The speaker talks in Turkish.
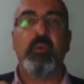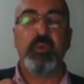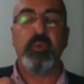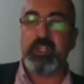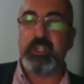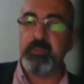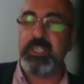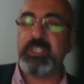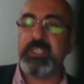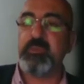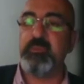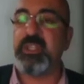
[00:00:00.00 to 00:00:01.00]
ulaşmak
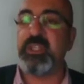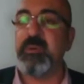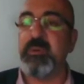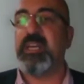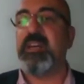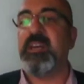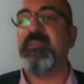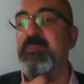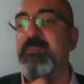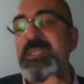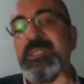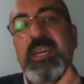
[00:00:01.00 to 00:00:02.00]
için bir çaba sarf
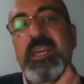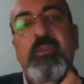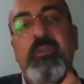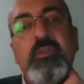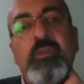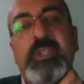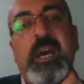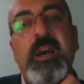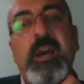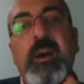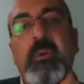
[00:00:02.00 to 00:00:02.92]
etmesi gerekiyorsa